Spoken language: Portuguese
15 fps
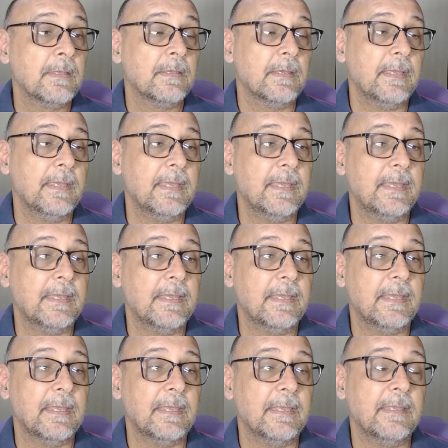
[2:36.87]

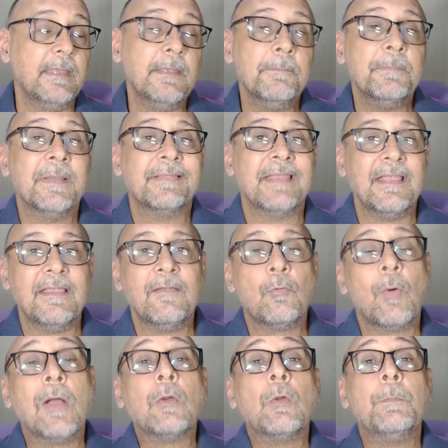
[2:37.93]
é, e mantém
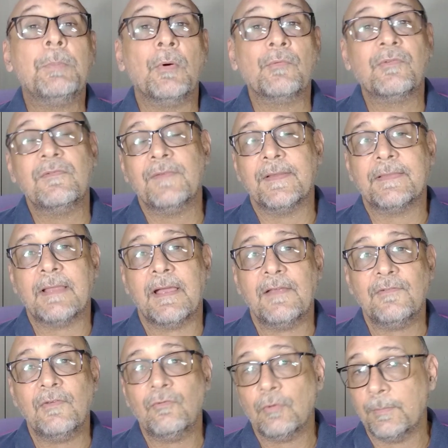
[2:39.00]
4 pontos de
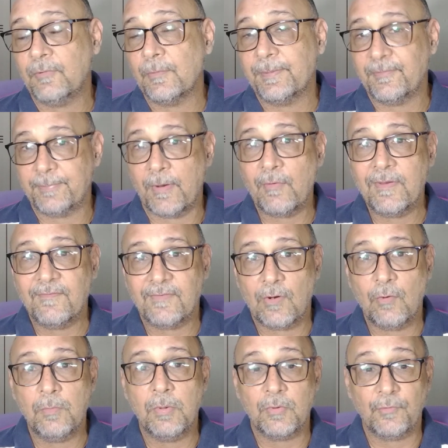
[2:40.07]
vantagem sobre seu principal rival,
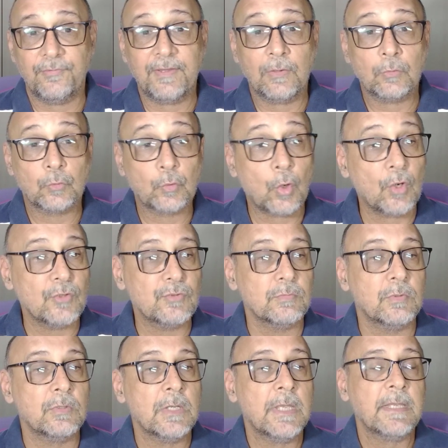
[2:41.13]
o Borussia
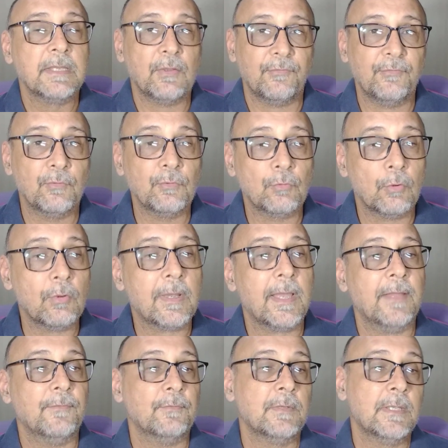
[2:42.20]
Dortmund, que é o segundo
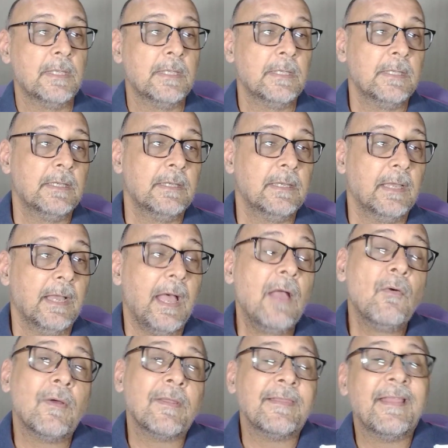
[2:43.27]
colocado.
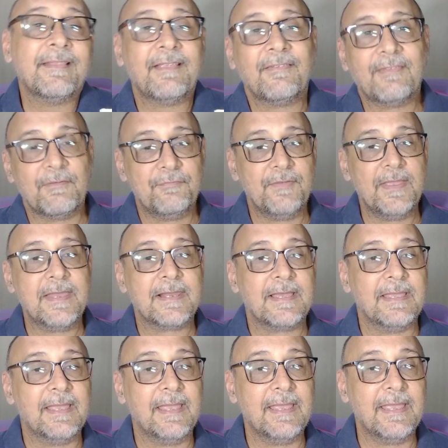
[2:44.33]
Agora, na
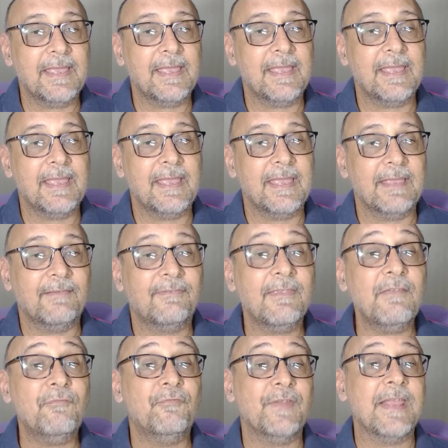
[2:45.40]
terça-feira, é, se
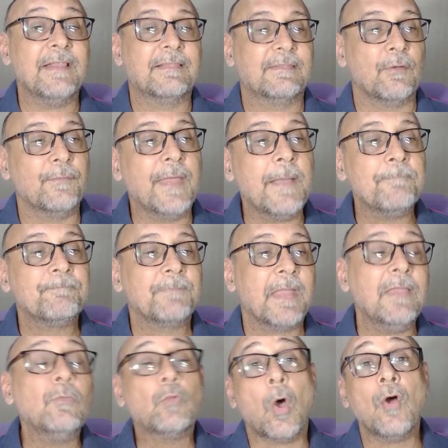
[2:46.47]
enfrentam né,
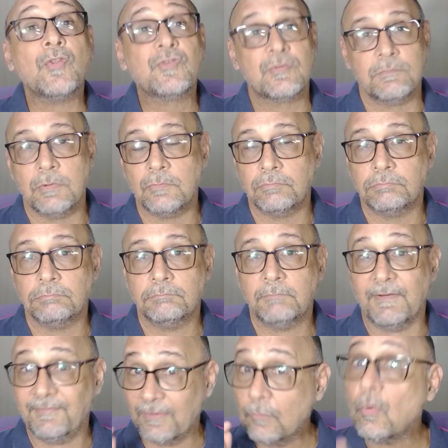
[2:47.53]
em Dortmund.
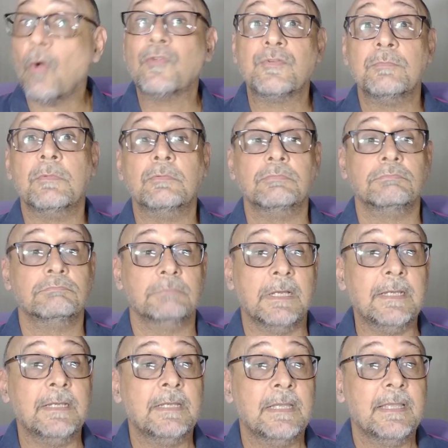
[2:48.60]
Vai ser em Dortmund,
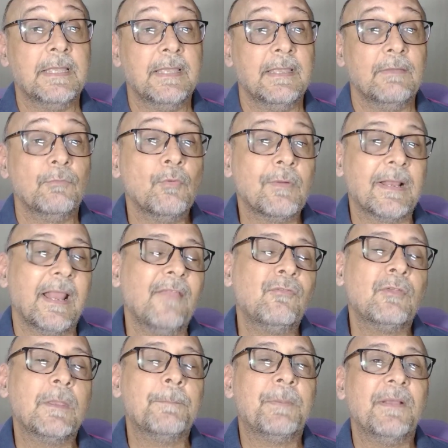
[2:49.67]
né? Num
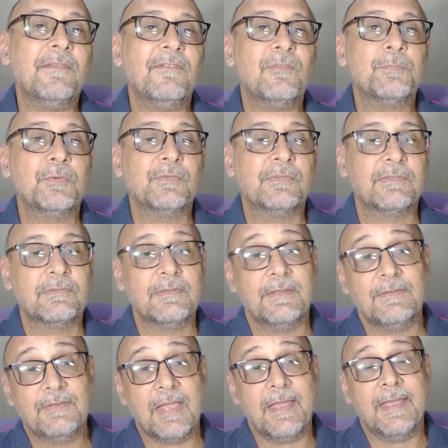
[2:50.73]
clássico que pode disputa,
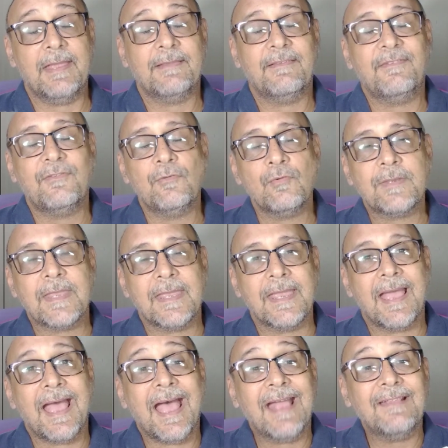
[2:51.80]
é, decidir o quê?
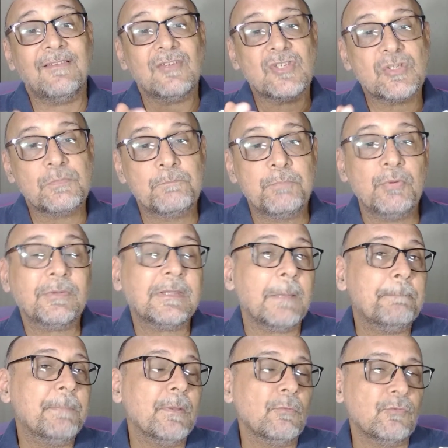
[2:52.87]
A disputa
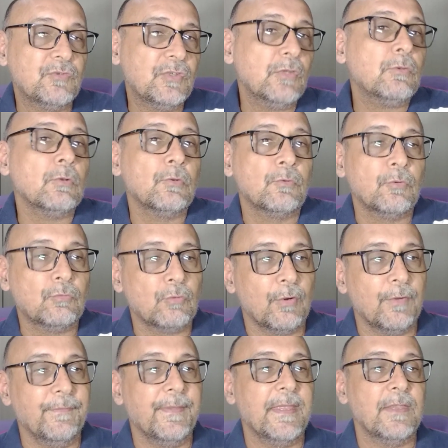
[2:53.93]
pelo título do
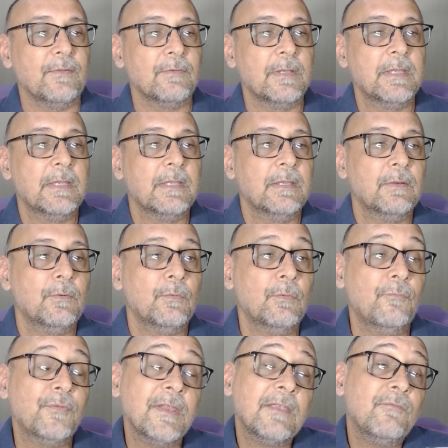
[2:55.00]
torneio. O
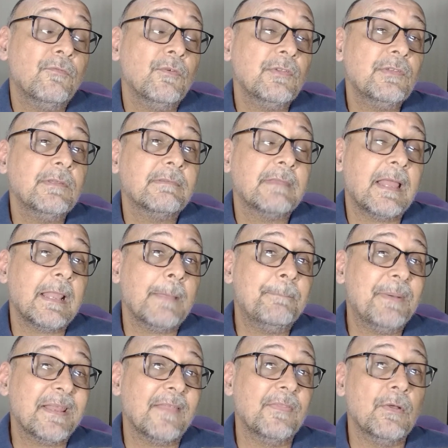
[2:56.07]
Frankfurt está lá
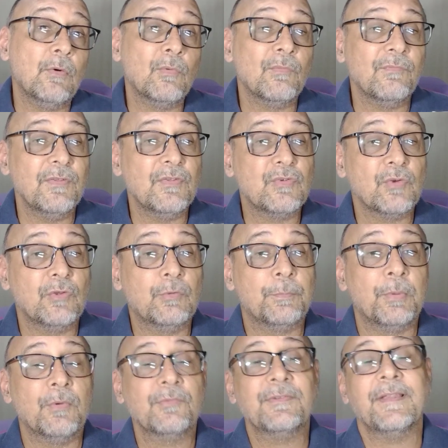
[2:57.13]
paradão com 28
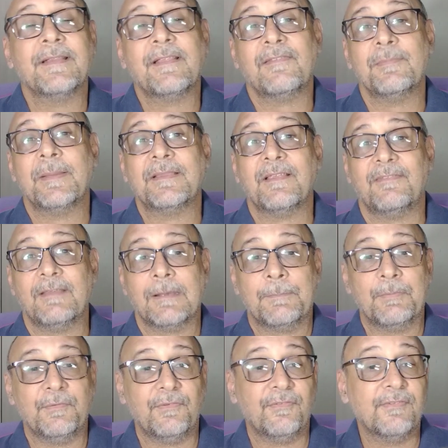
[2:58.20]
pontos na 13 terceira
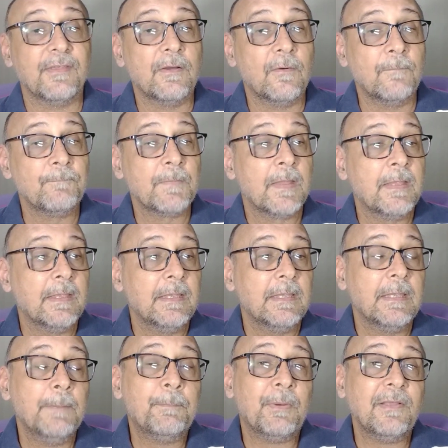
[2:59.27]
posição
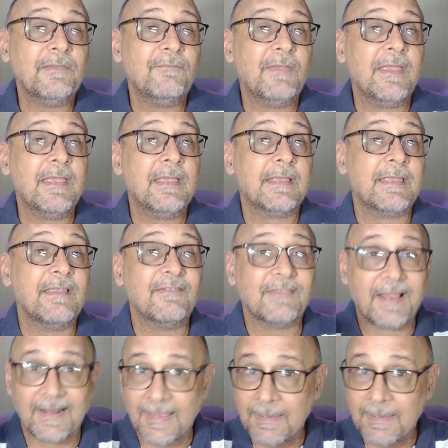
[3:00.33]
e pode ver quem está lá